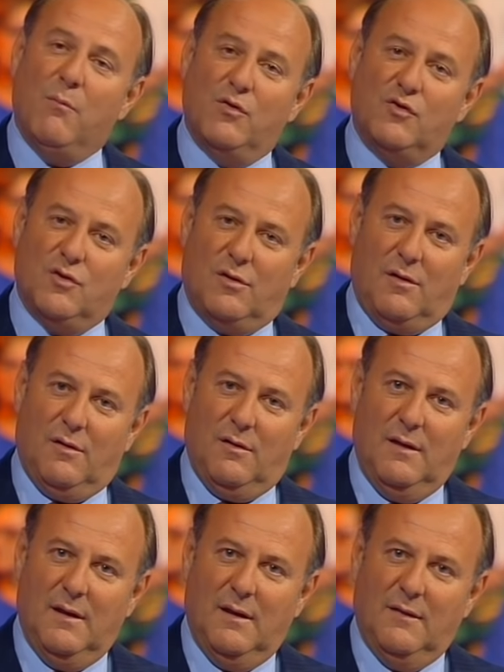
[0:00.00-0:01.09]
Bongiorno
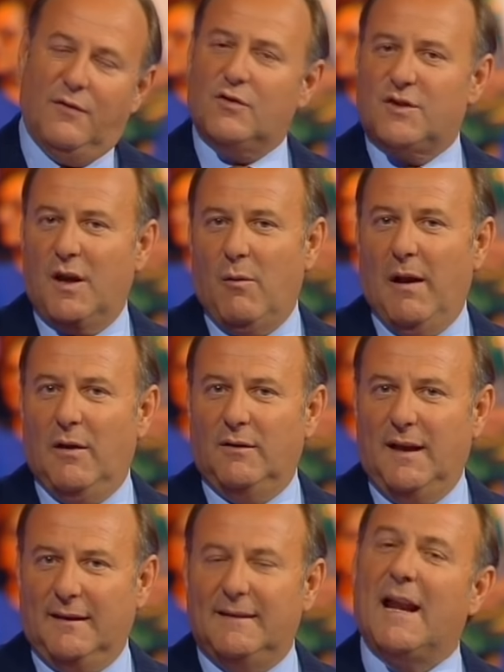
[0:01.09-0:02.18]
fosse quello
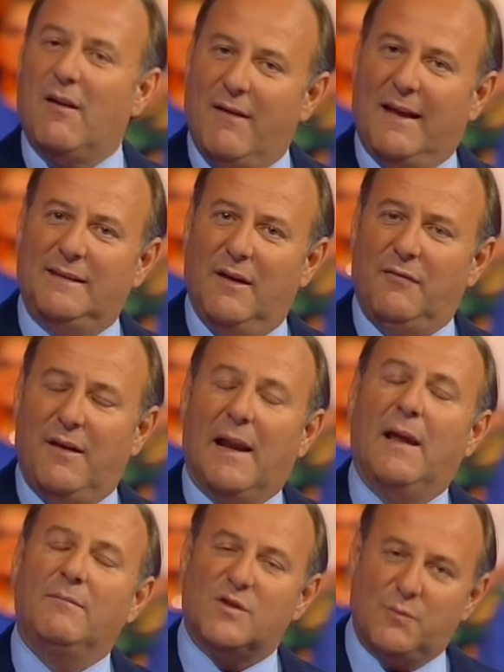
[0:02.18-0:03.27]
di andare avanti a
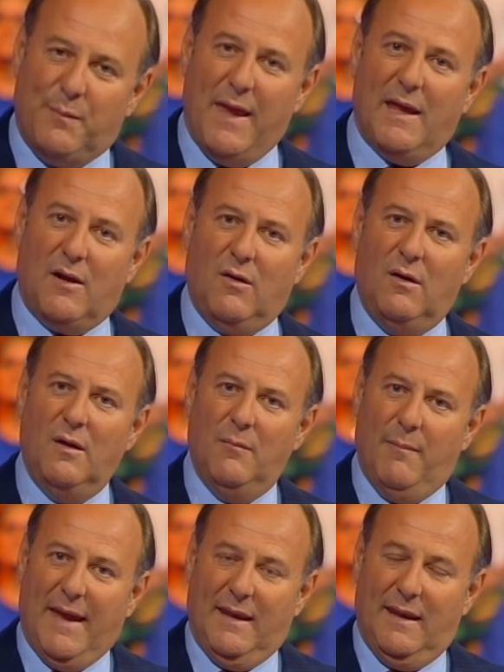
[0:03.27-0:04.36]
fare, spero,
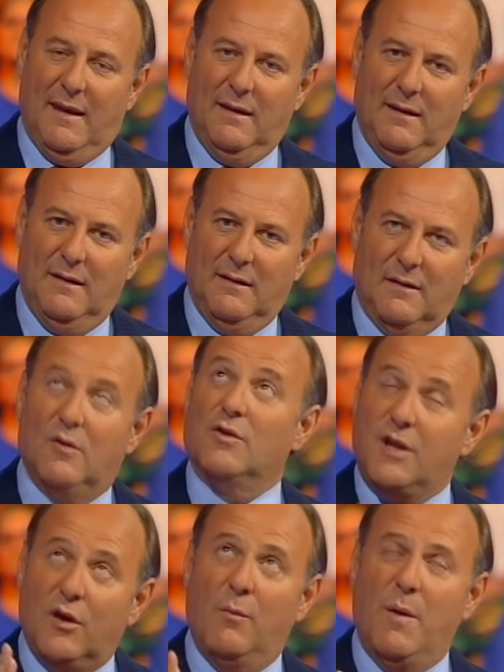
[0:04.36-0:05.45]
bene
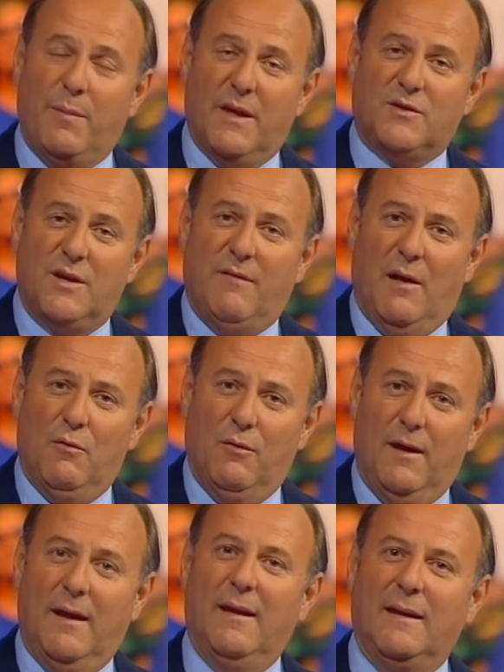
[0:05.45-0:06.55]
così come piaceva a
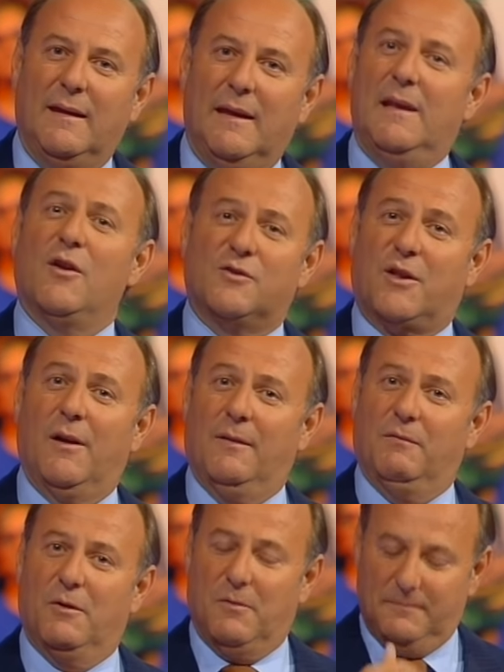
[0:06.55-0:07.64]
lui il nostro
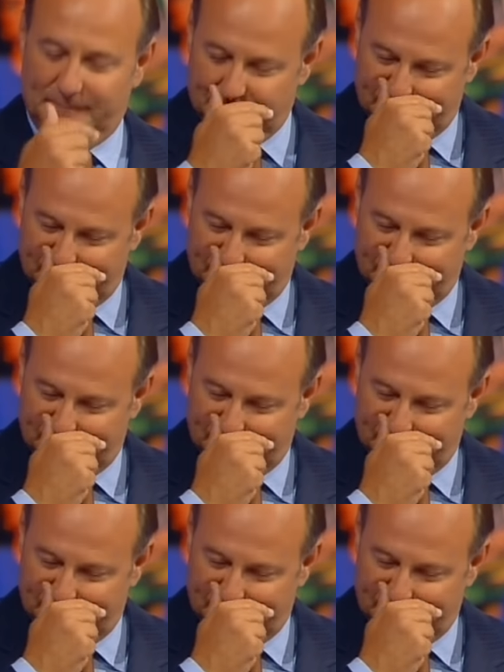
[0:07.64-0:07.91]
lavoro.